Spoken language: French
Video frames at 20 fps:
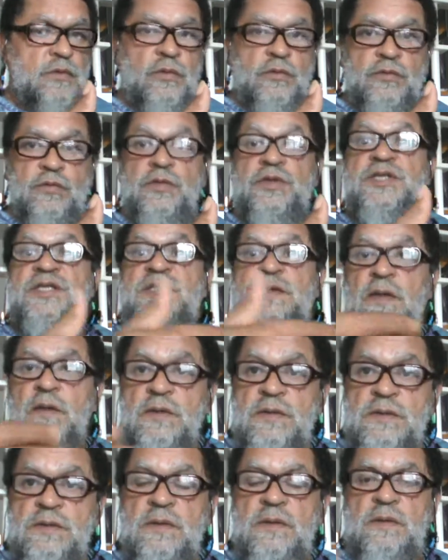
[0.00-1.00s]
de,
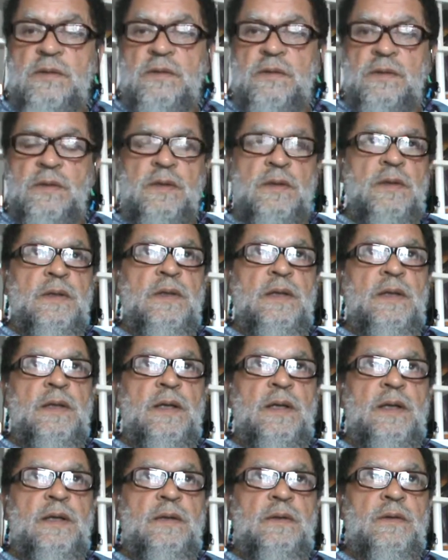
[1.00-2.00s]
distance.
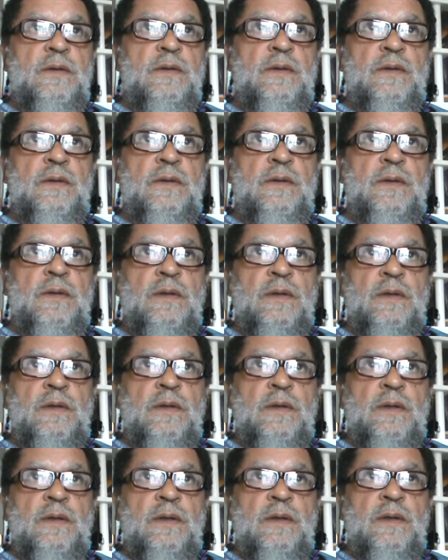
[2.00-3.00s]
Hein,
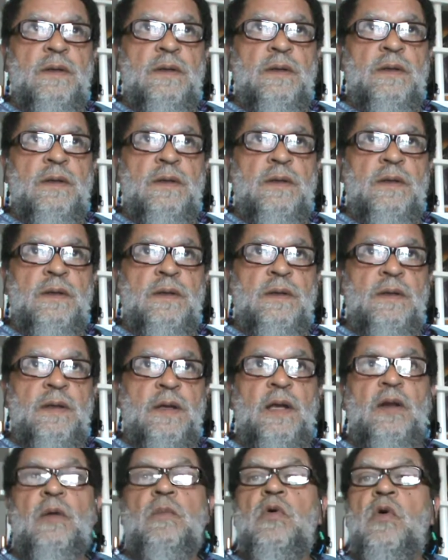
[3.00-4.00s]
euh,
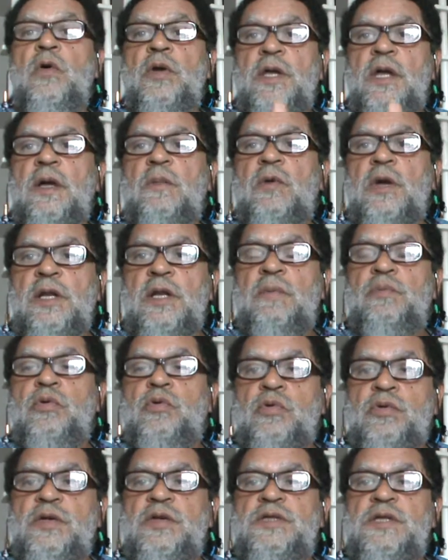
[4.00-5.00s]
alors mon regard, moi, il est
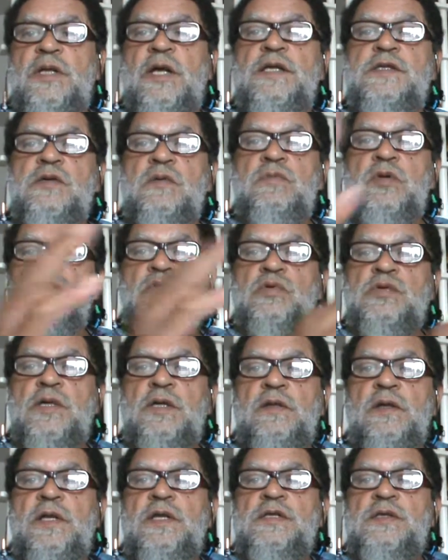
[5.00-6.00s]
plutôt d'essayer de rassembler tout ça
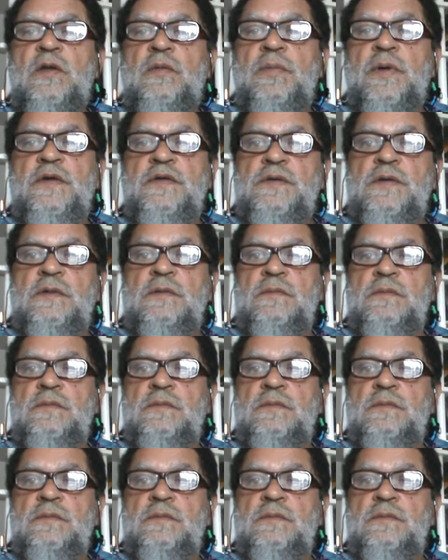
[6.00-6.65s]
dans l'instant présent.